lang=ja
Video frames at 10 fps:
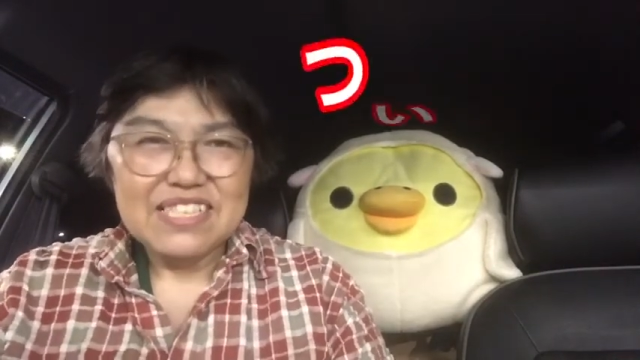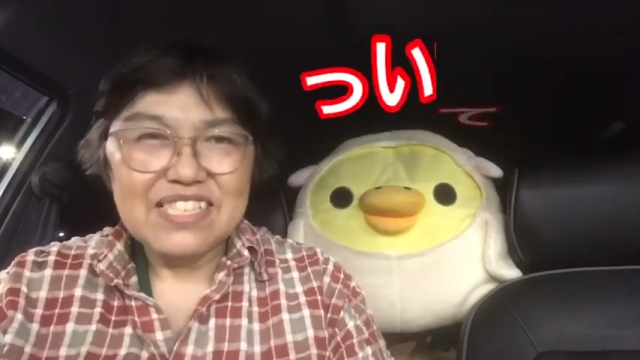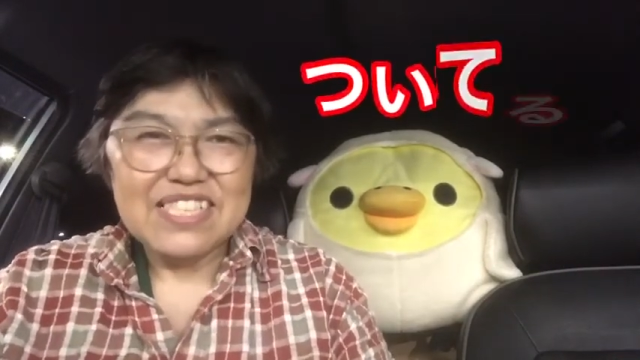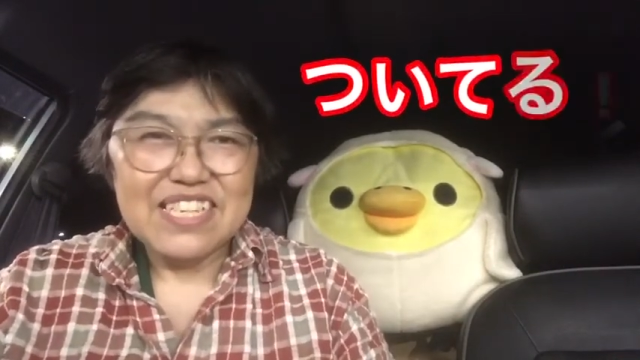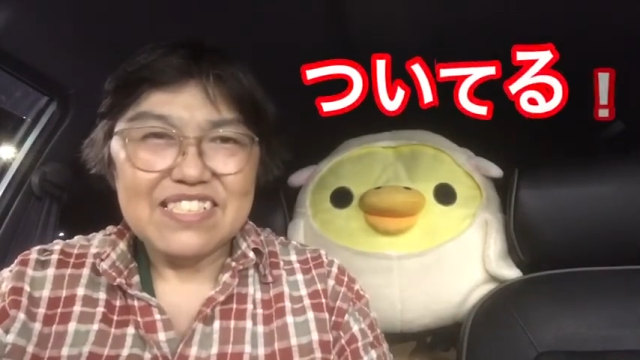
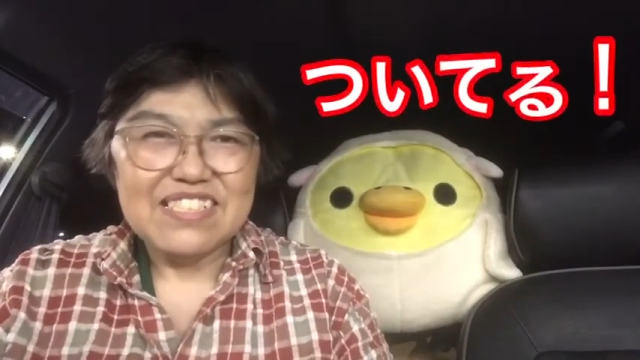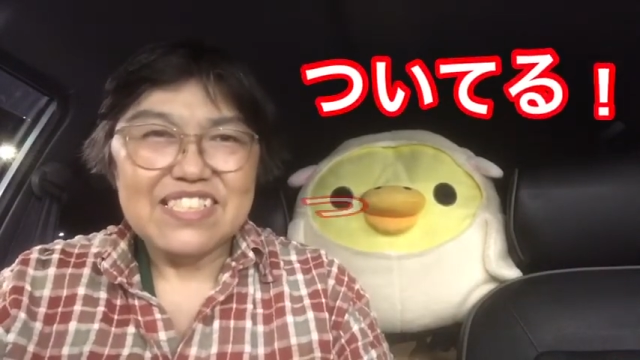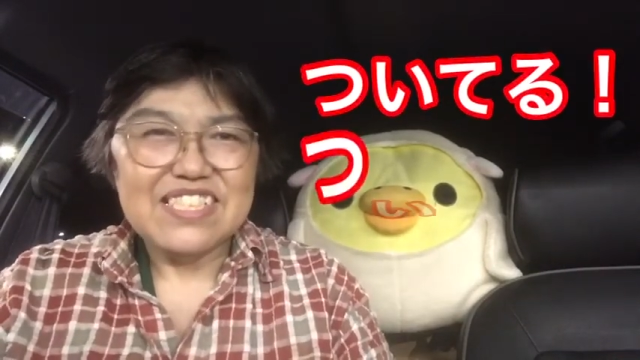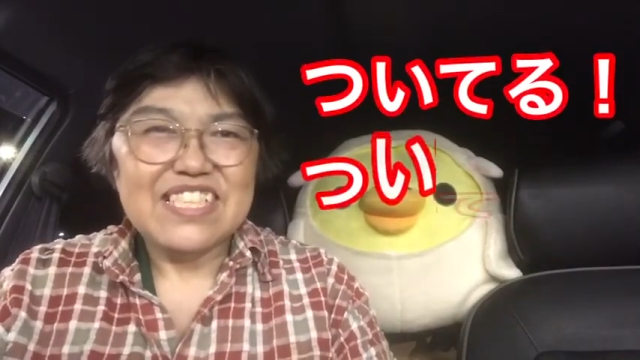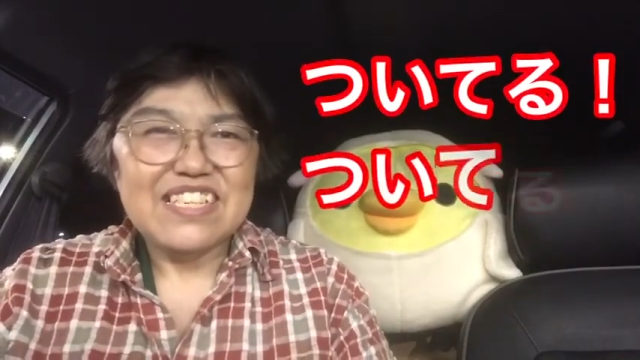ついてる
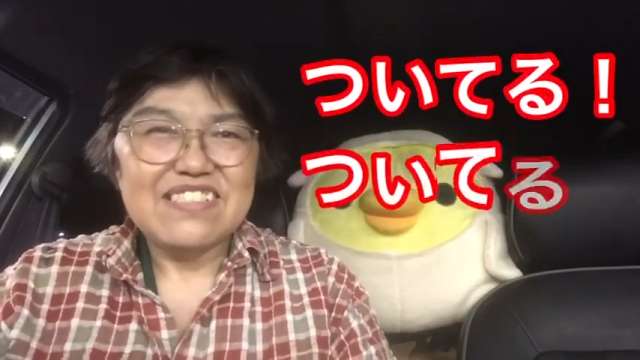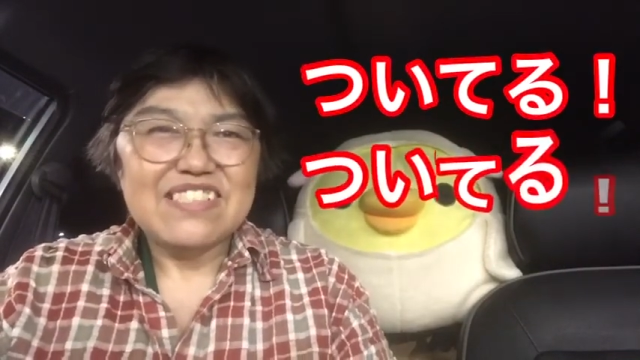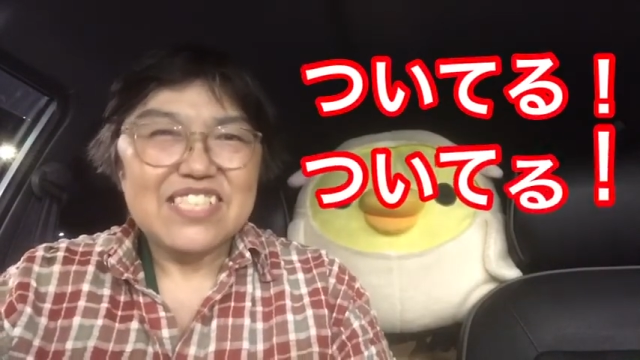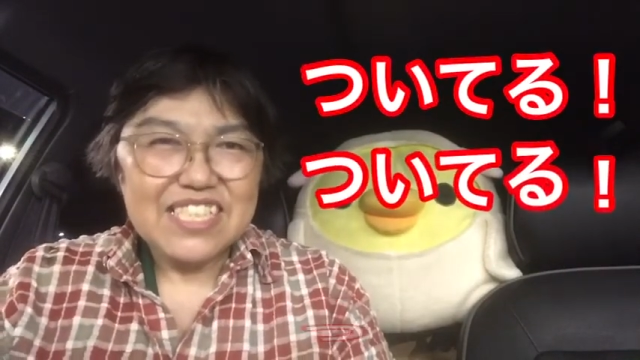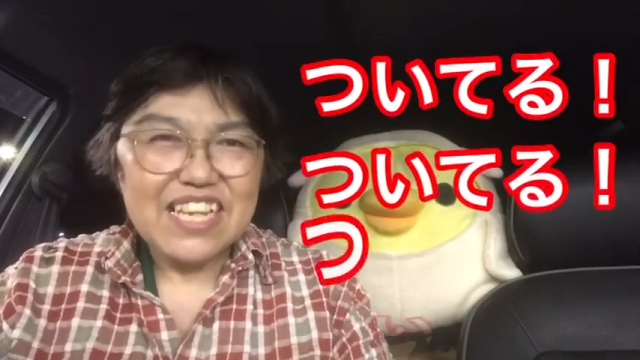ついて
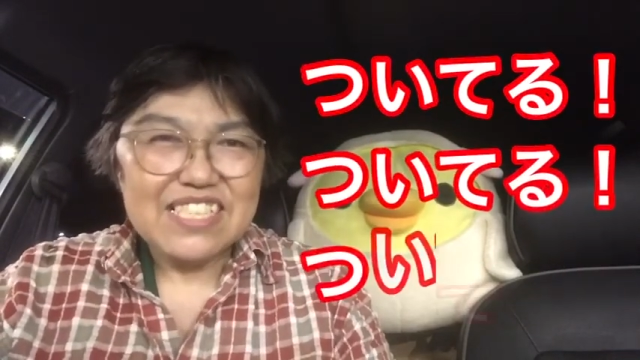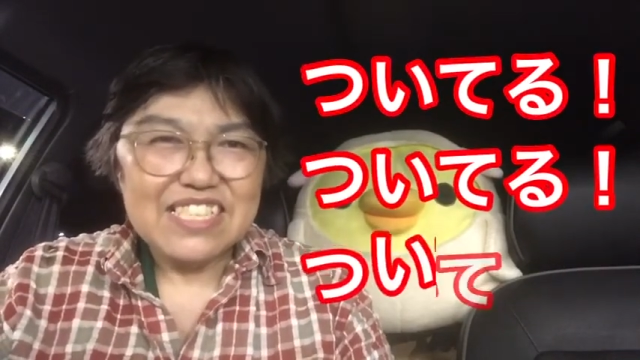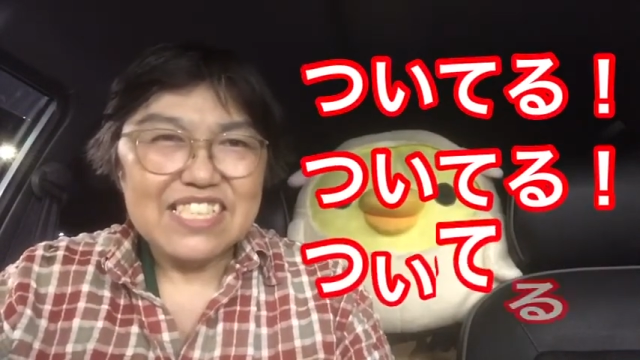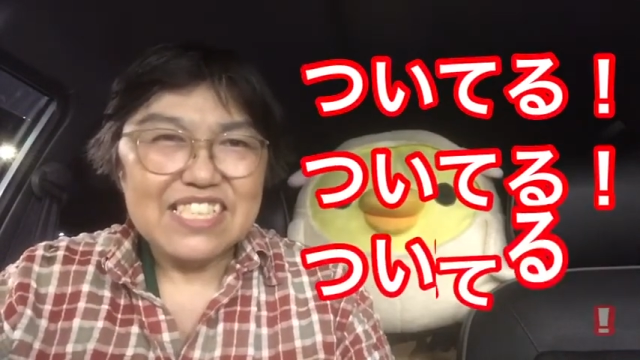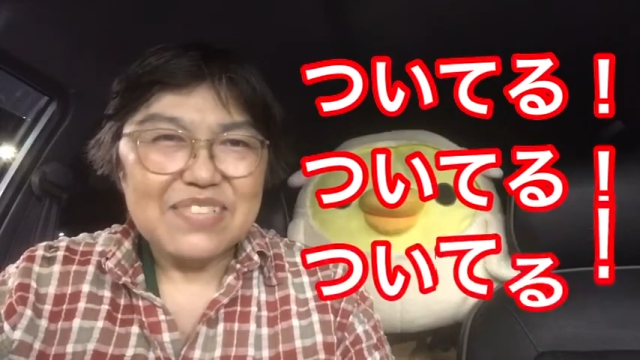るついて
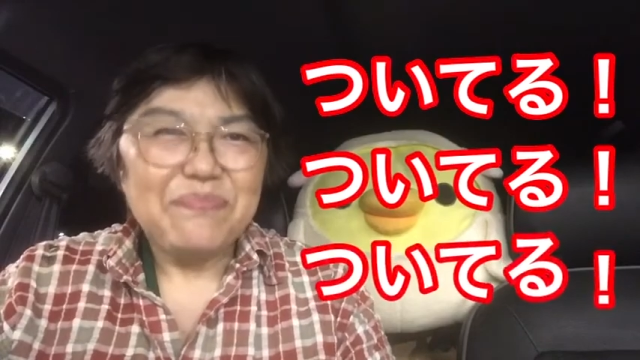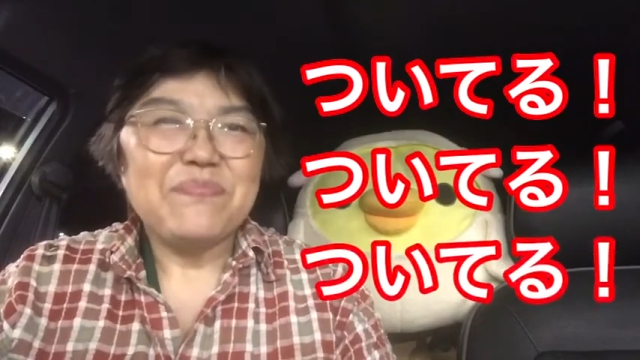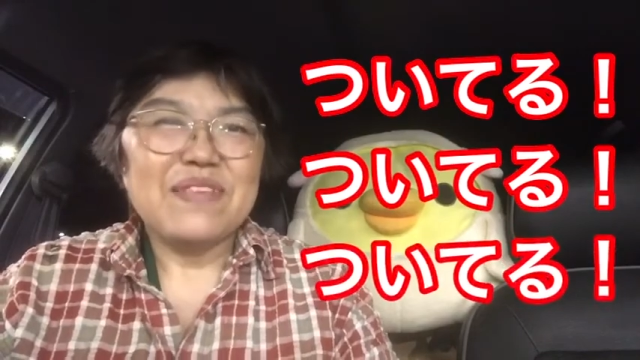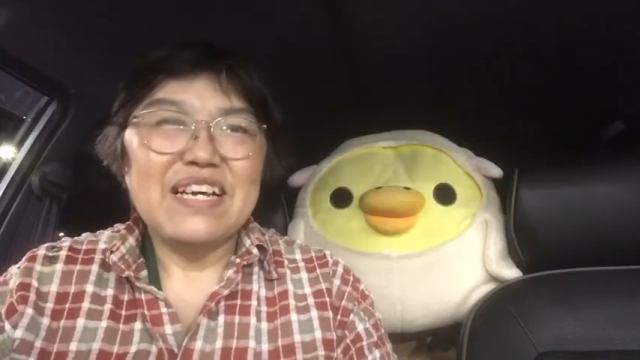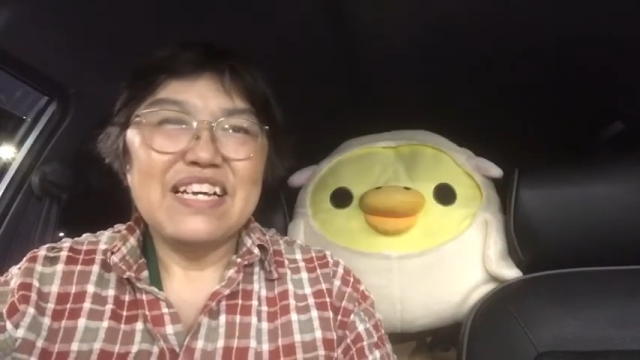る
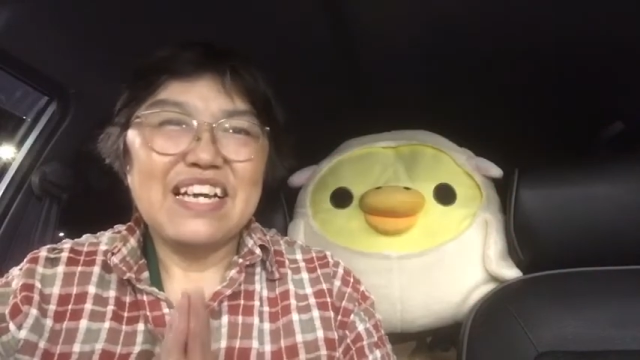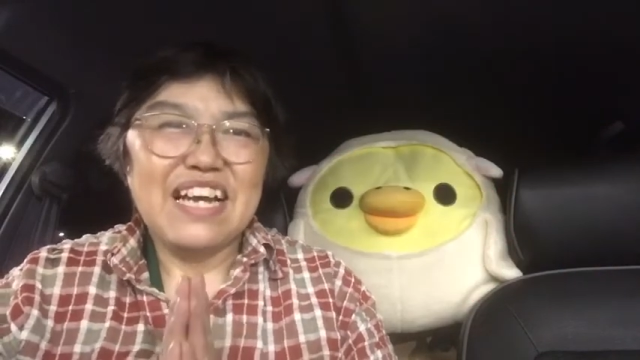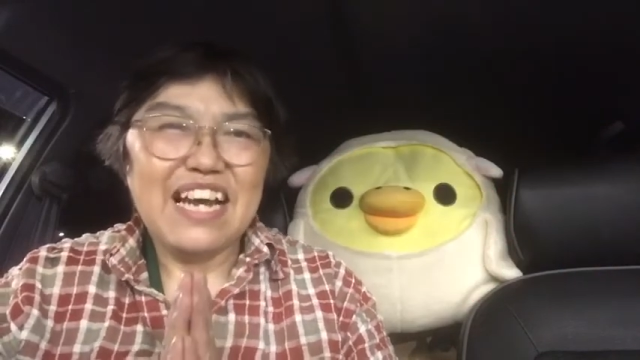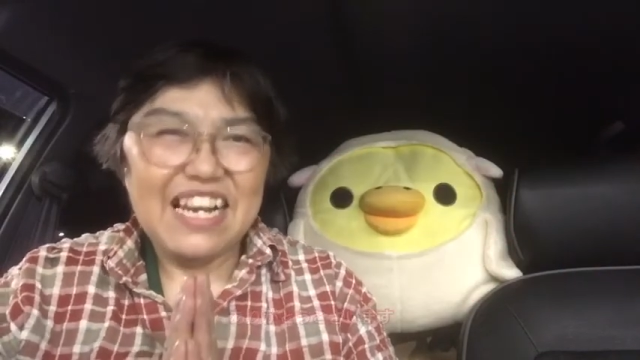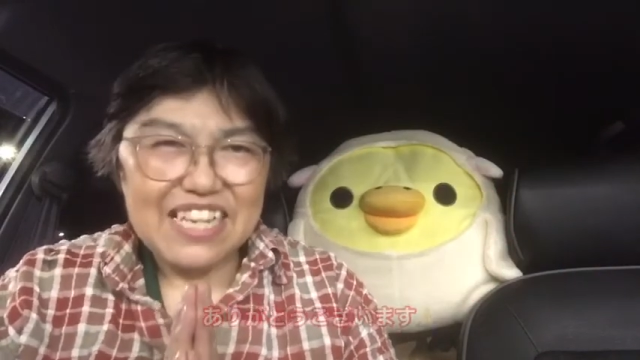
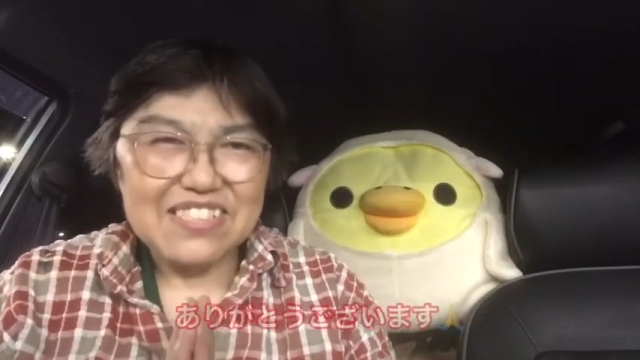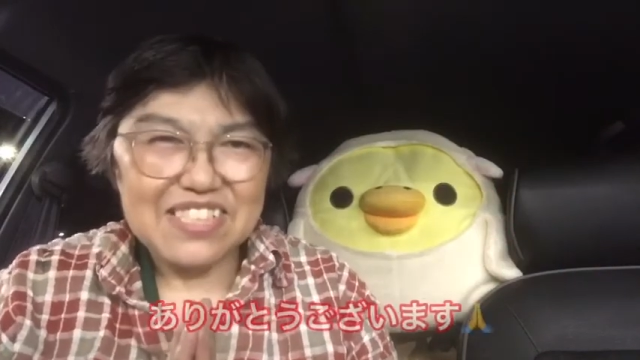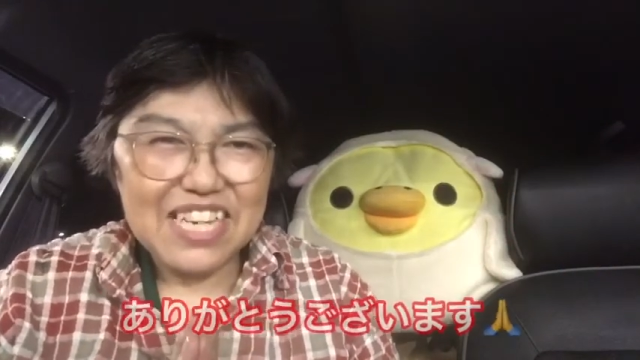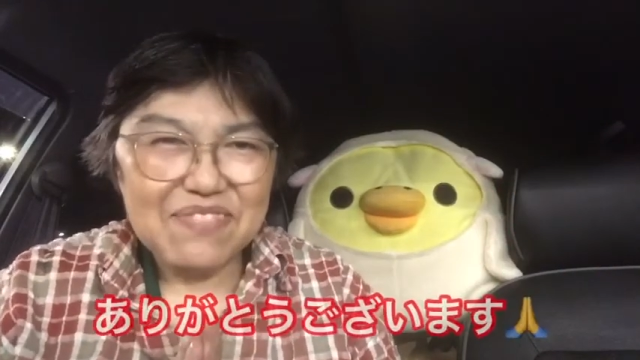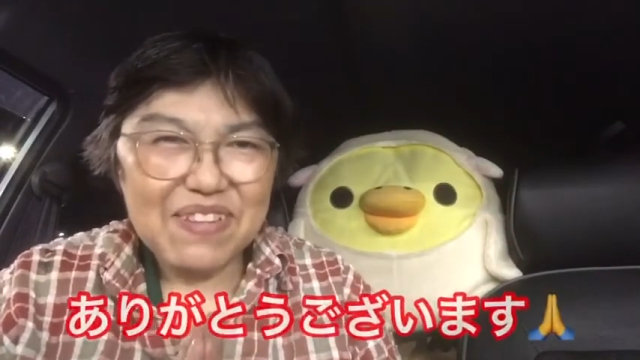ありがと
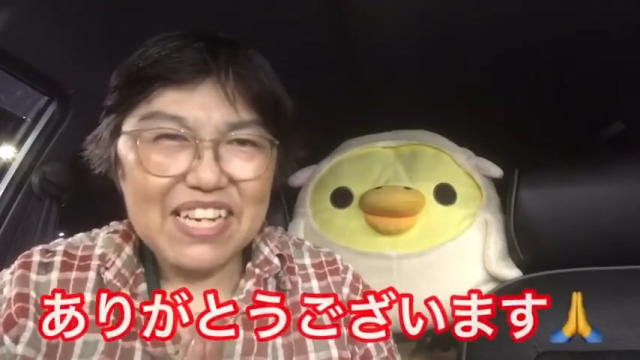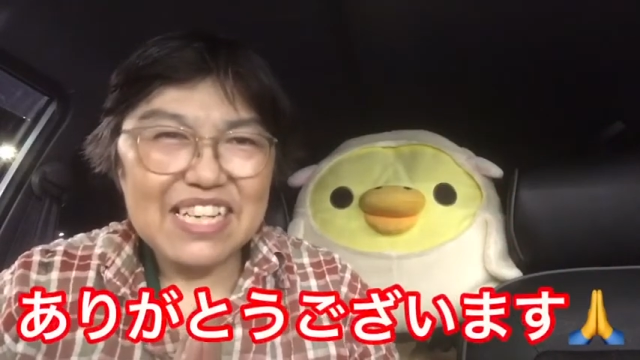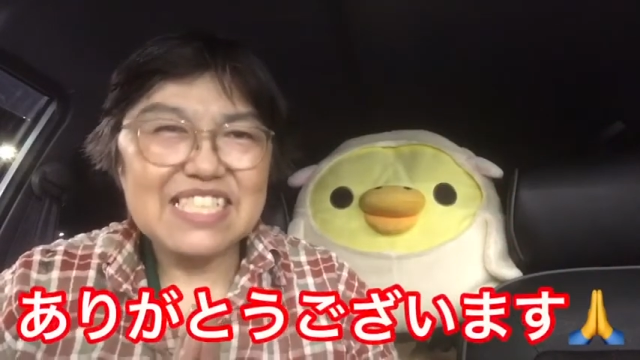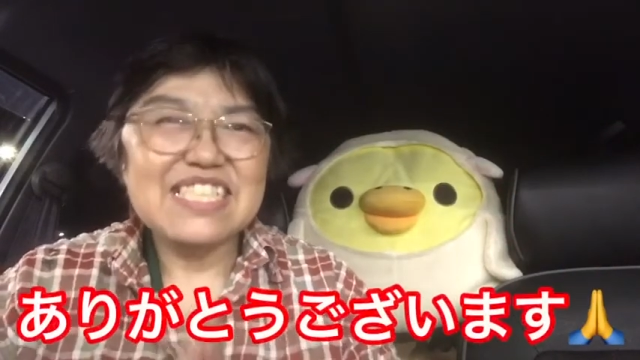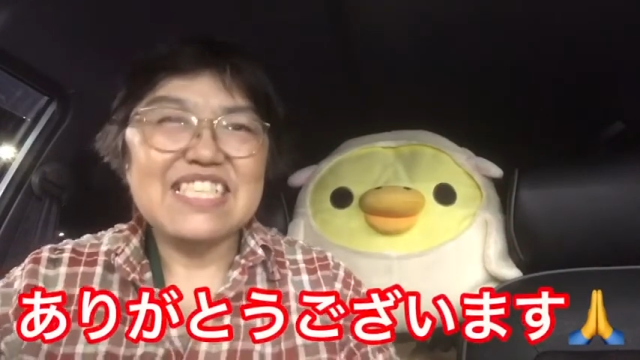うござい
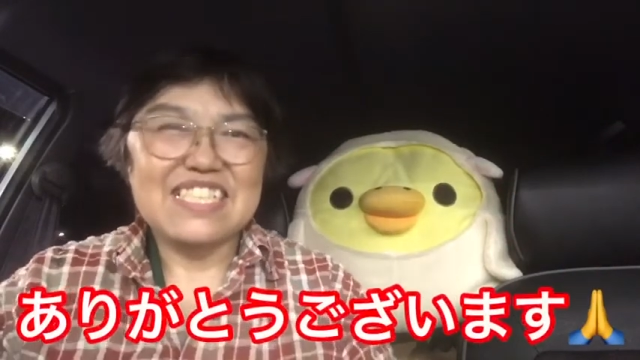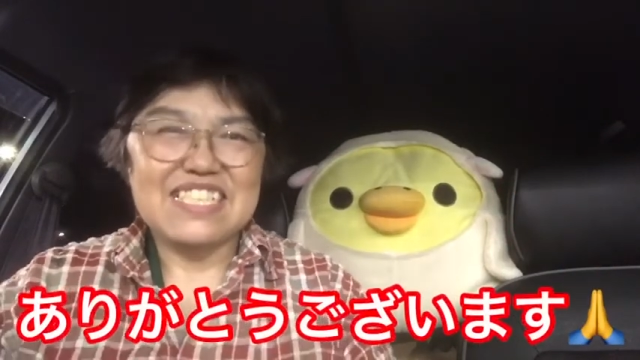ます